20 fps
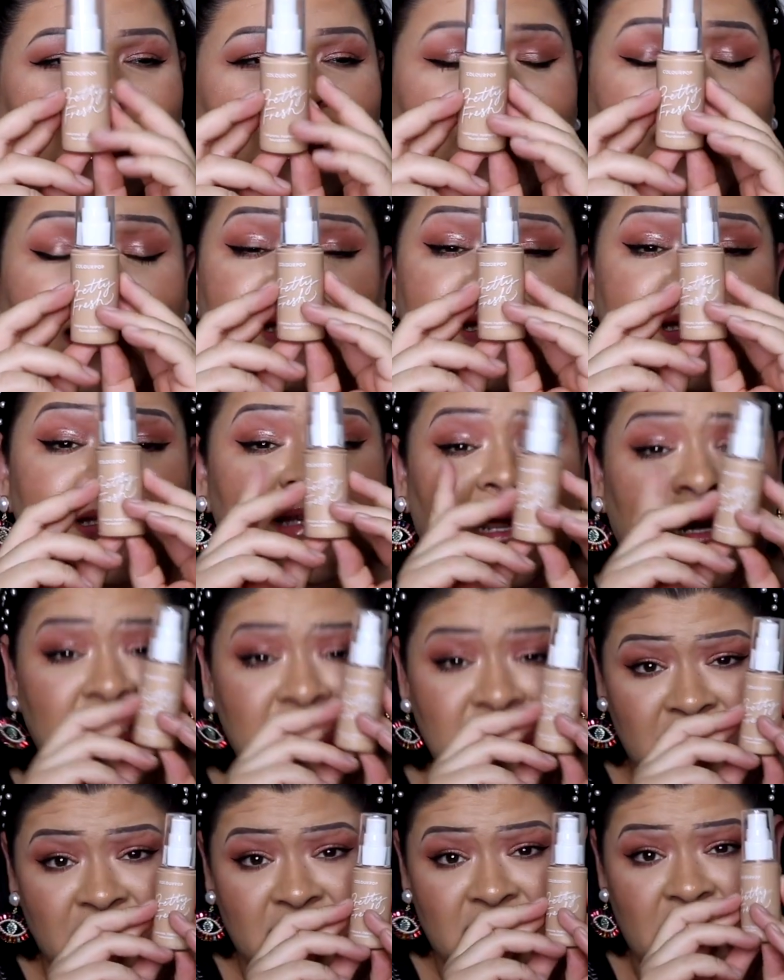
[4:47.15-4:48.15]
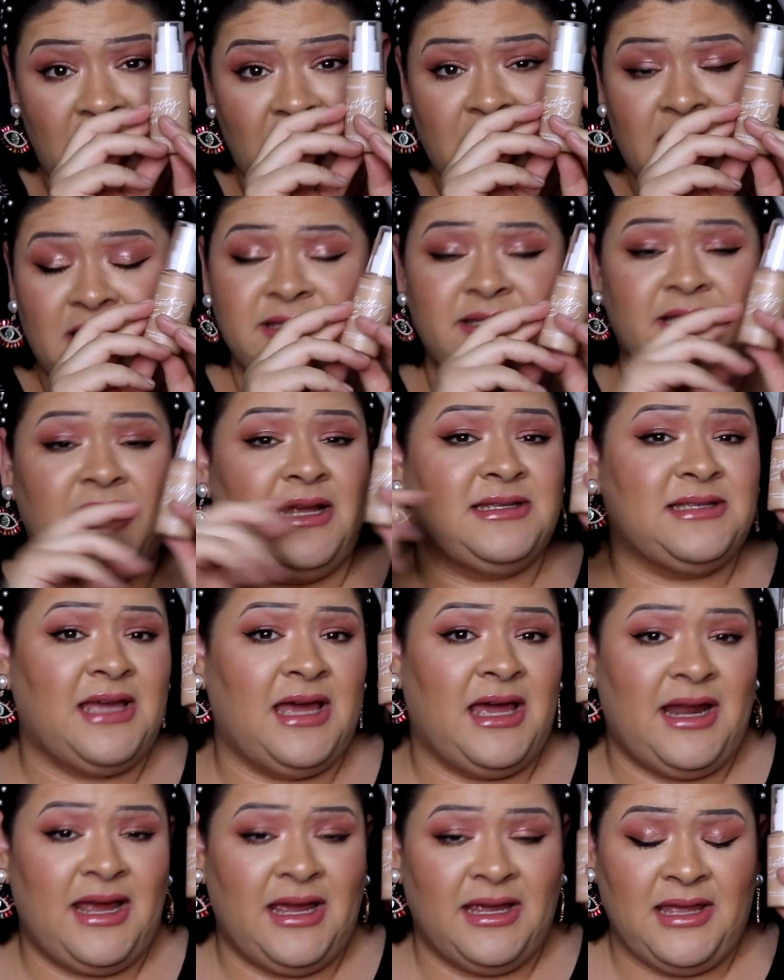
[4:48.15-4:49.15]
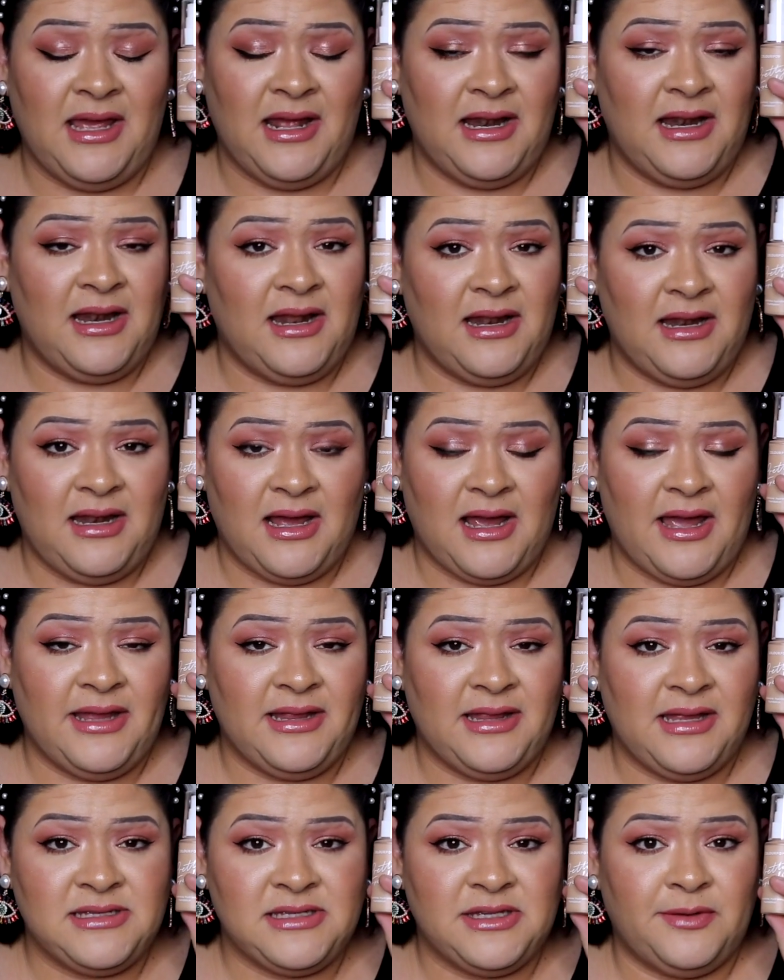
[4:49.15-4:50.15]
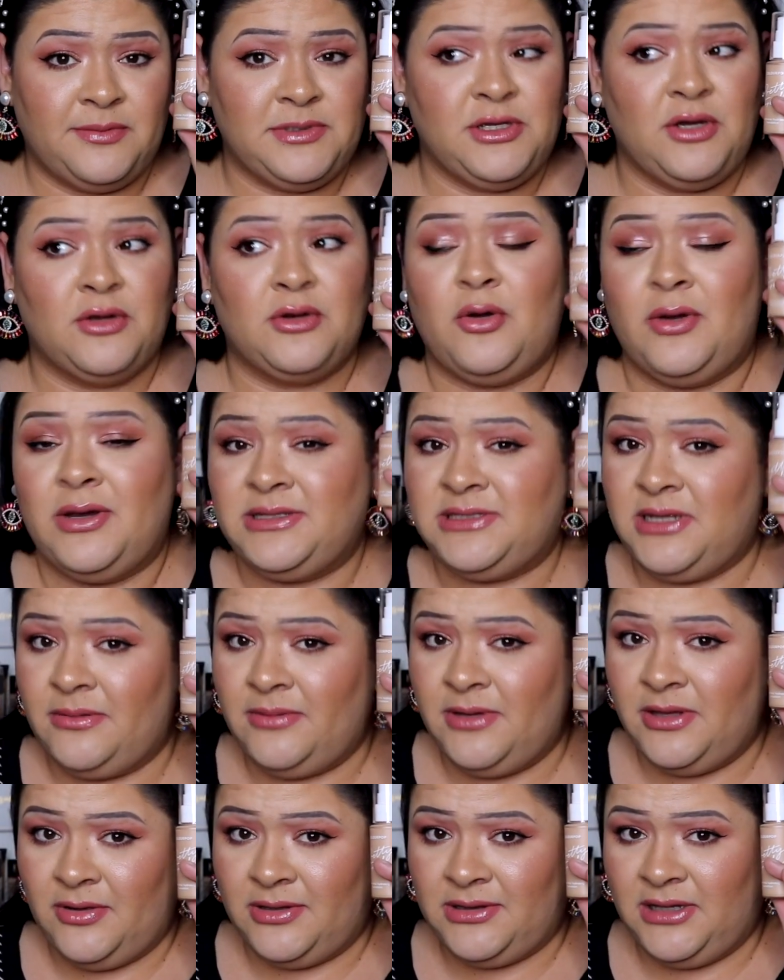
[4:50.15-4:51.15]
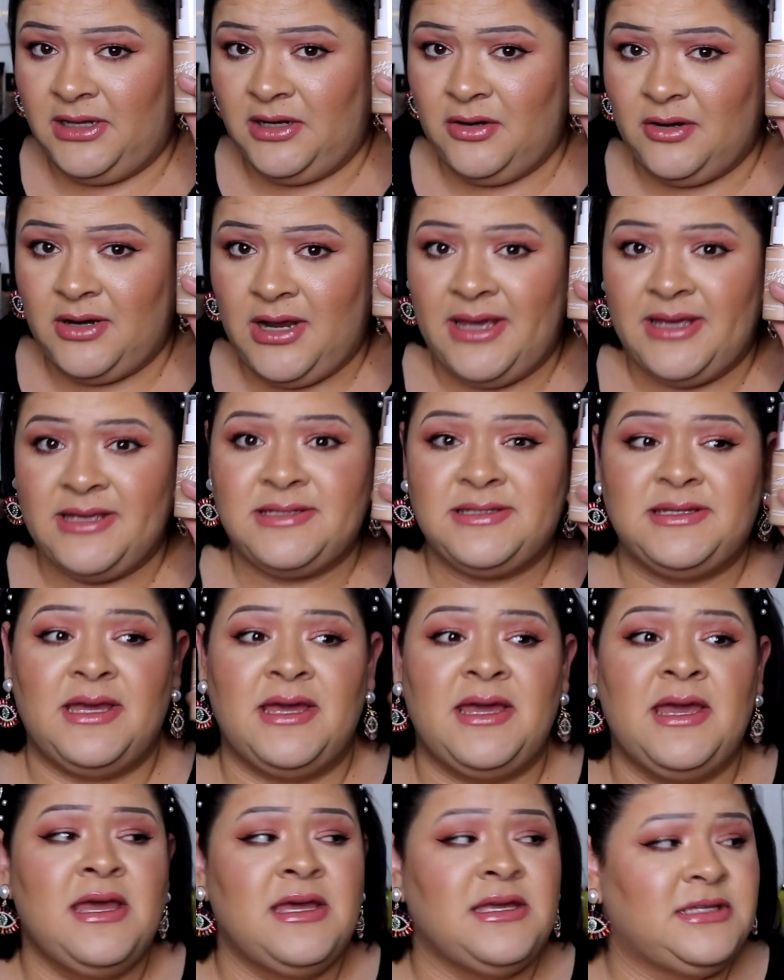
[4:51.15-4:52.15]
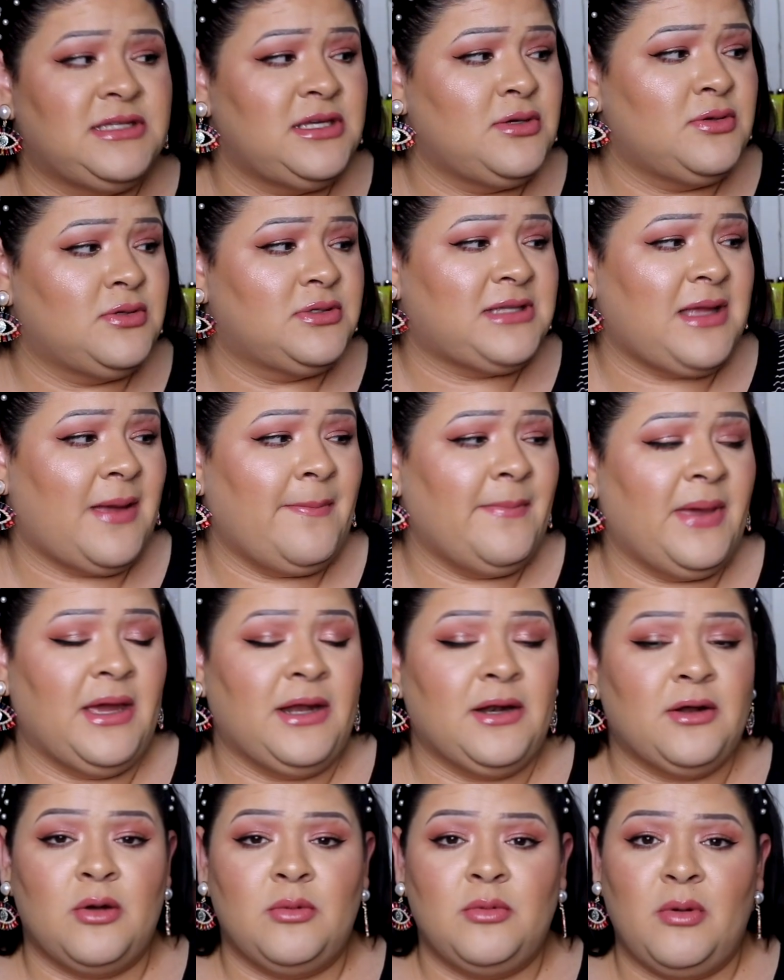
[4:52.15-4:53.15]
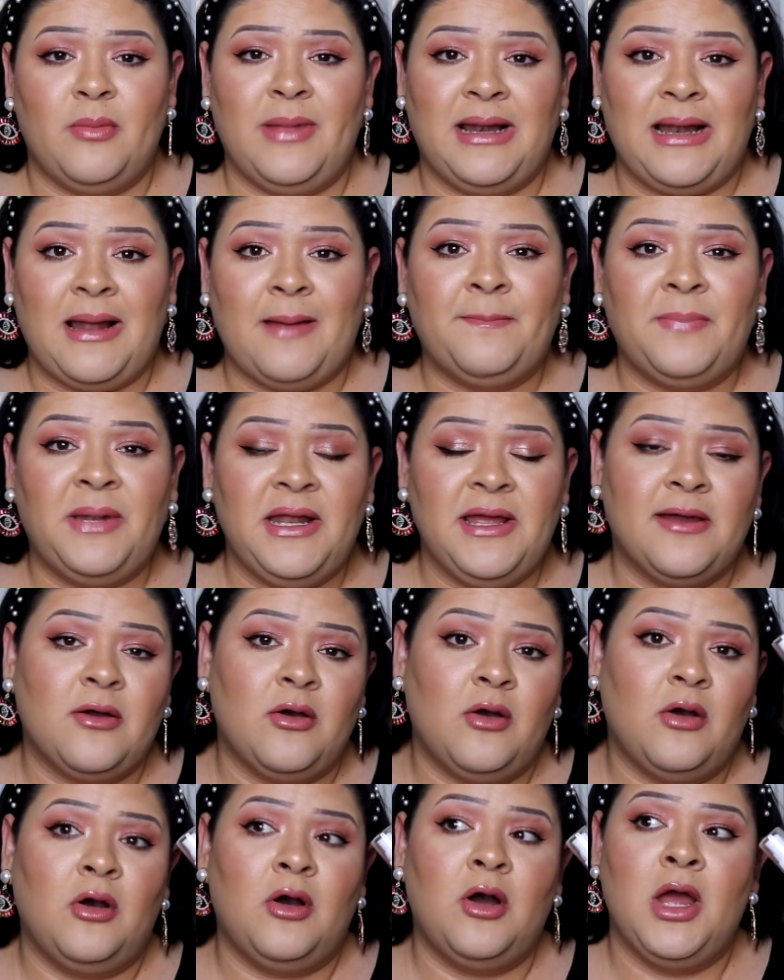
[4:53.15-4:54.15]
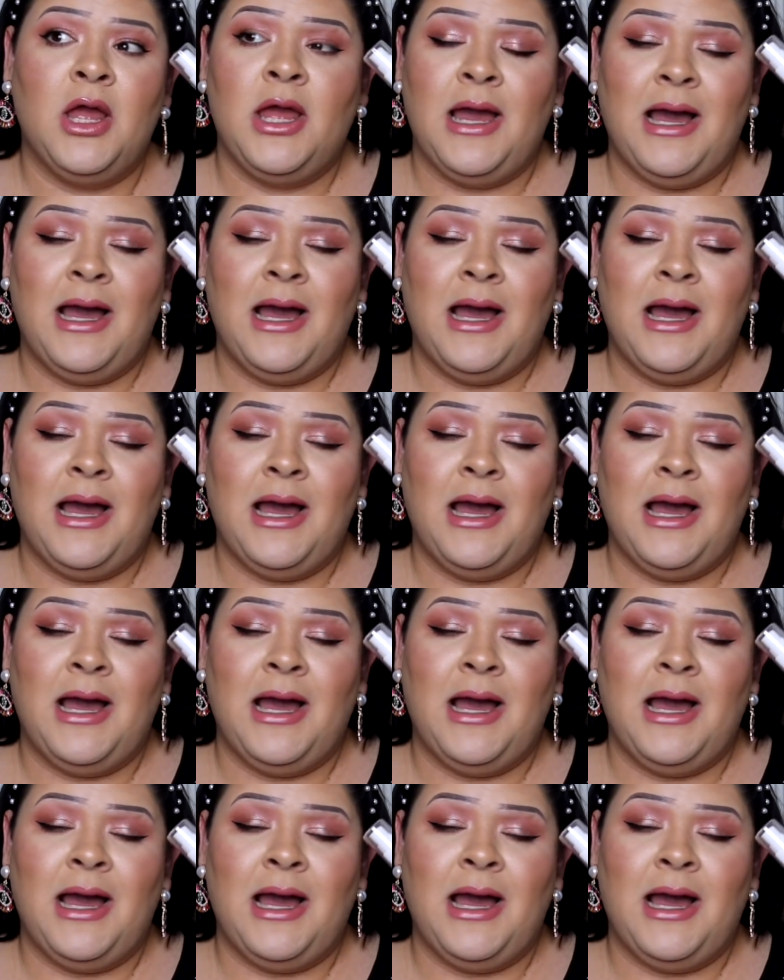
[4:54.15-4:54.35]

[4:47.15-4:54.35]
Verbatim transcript: Les hice reseña que se las dejaré aquí en la cajita de descripción o es el video anterior a este si gustan ver cómo me la aplico,